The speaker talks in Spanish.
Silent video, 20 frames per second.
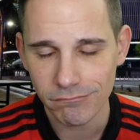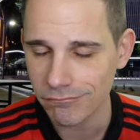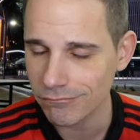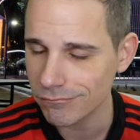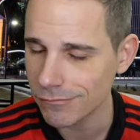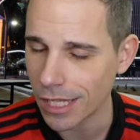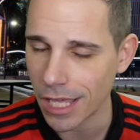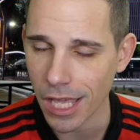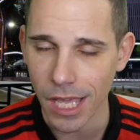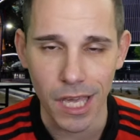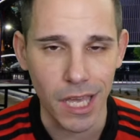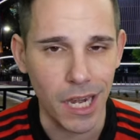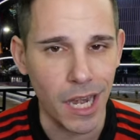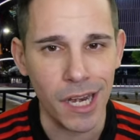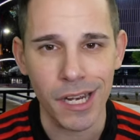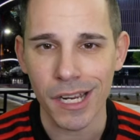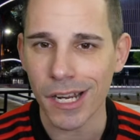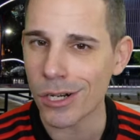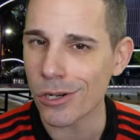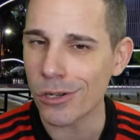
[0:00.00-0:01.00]
Qué
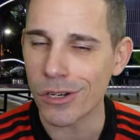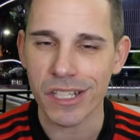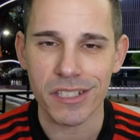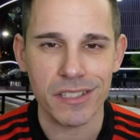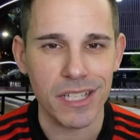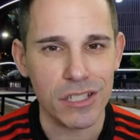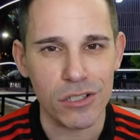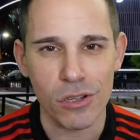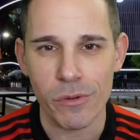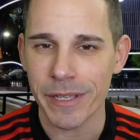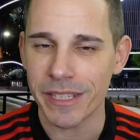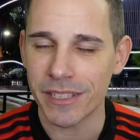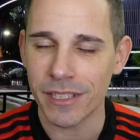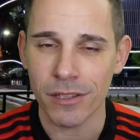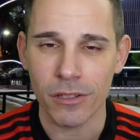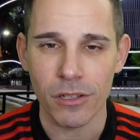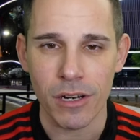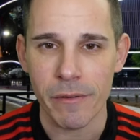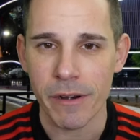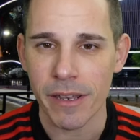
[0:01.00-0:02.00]
gran error estás
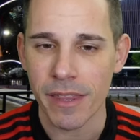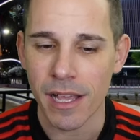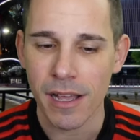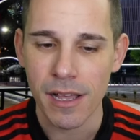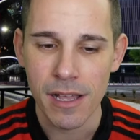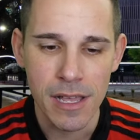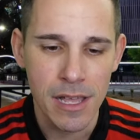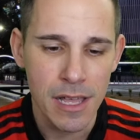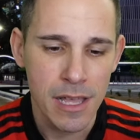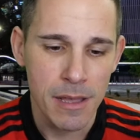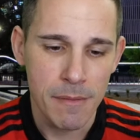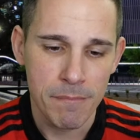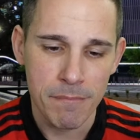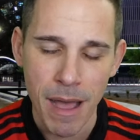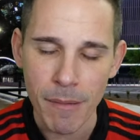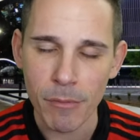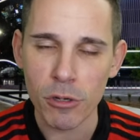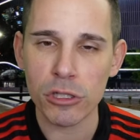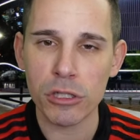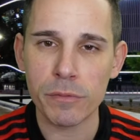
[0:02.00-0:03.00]
cometiendo, la verdad.
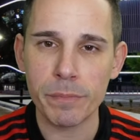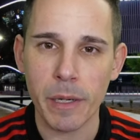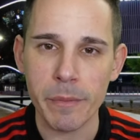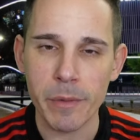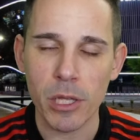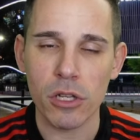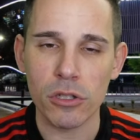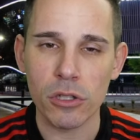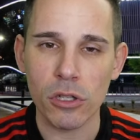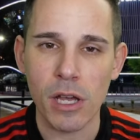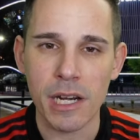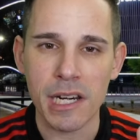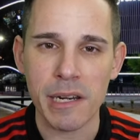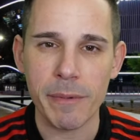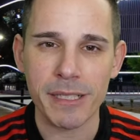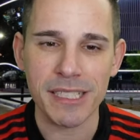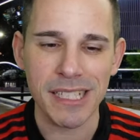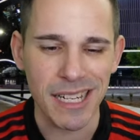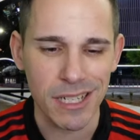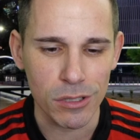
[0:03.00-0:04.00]
Vamos primero de todo a
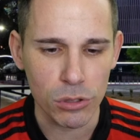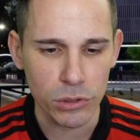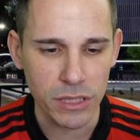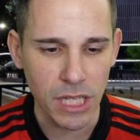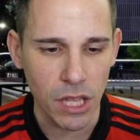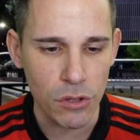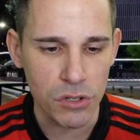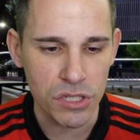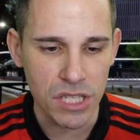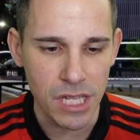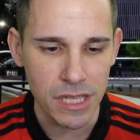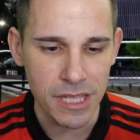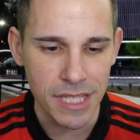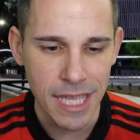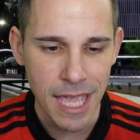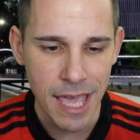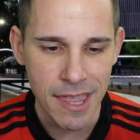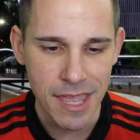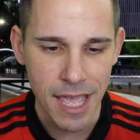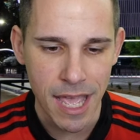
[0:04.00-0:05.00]
repasar resultados del
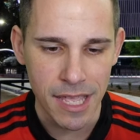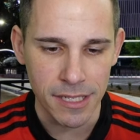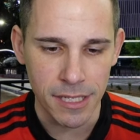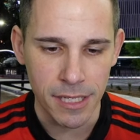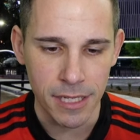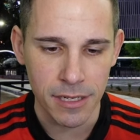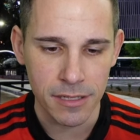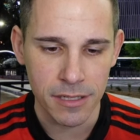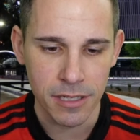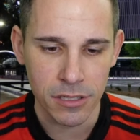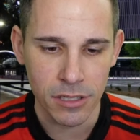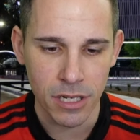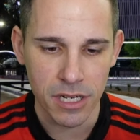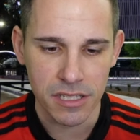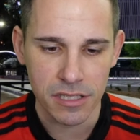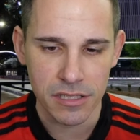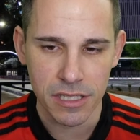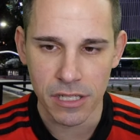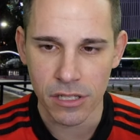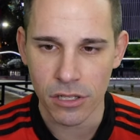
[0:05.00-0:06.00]
día de ayer. Señoras
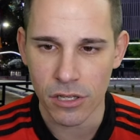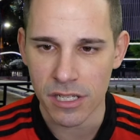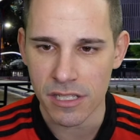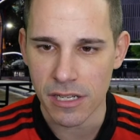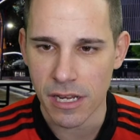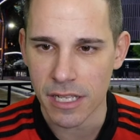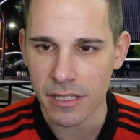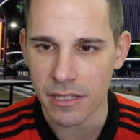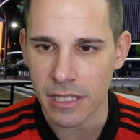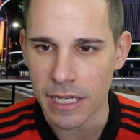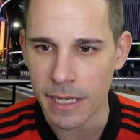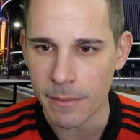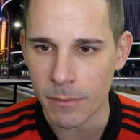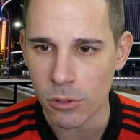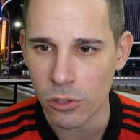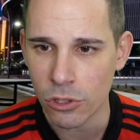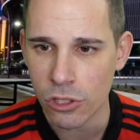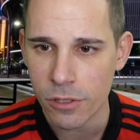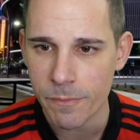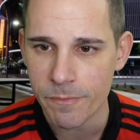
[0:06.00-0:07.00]
y señores, aquí
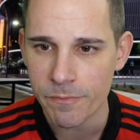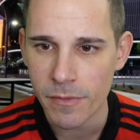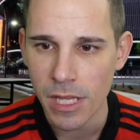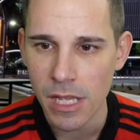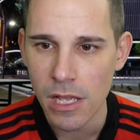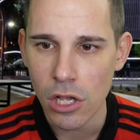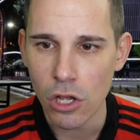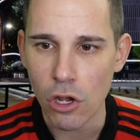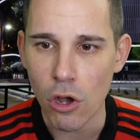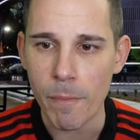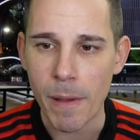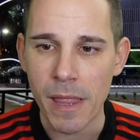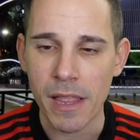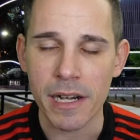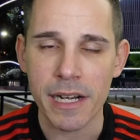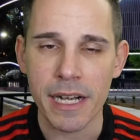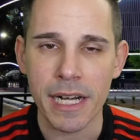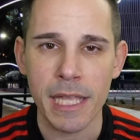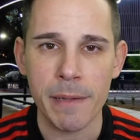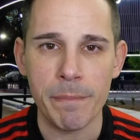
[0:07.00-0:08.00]
tenemos Copa del
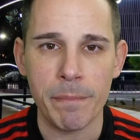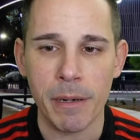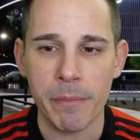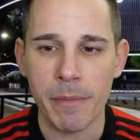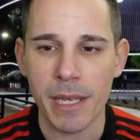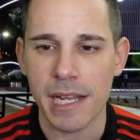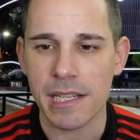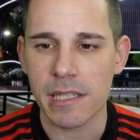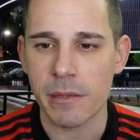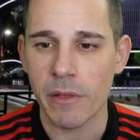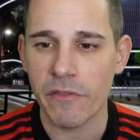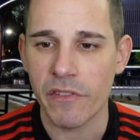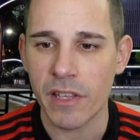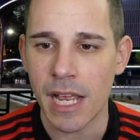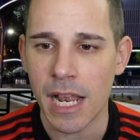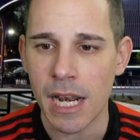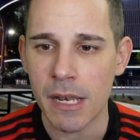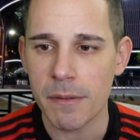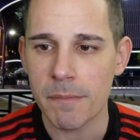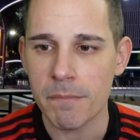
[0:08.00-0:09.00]
Rey, primera
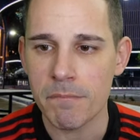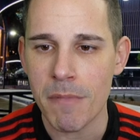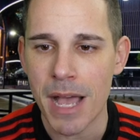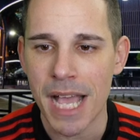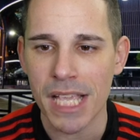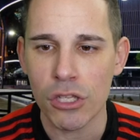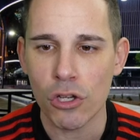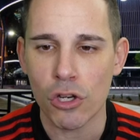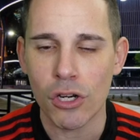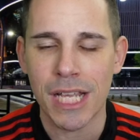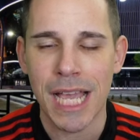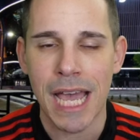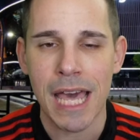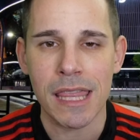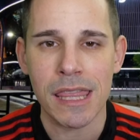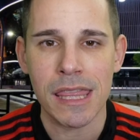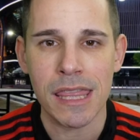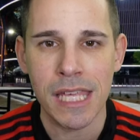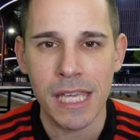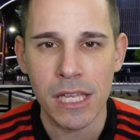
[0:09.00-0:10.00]
semifinal, Mallorca
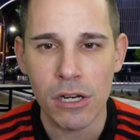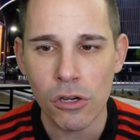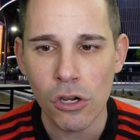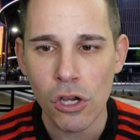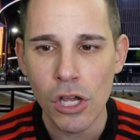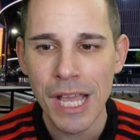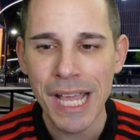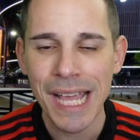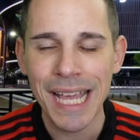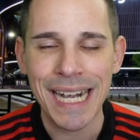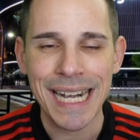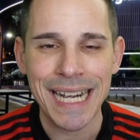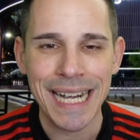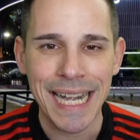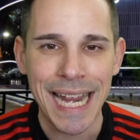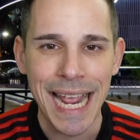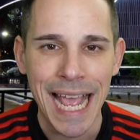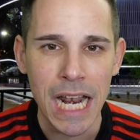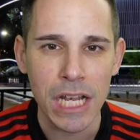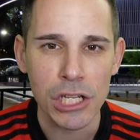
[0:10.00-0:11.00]
0,
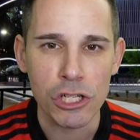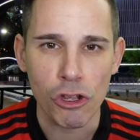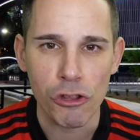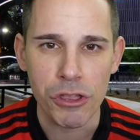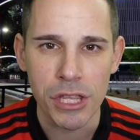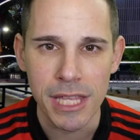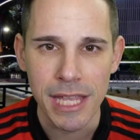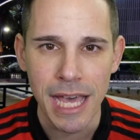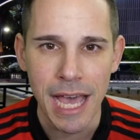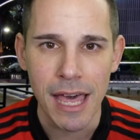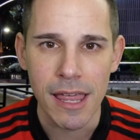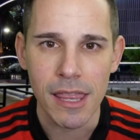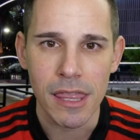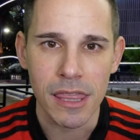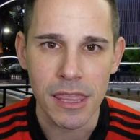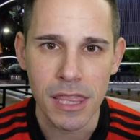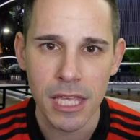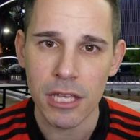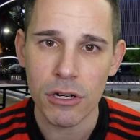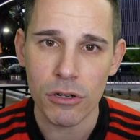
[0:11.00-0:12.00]
Real Sociedad
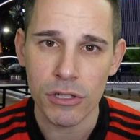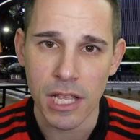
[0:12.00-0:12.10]
0.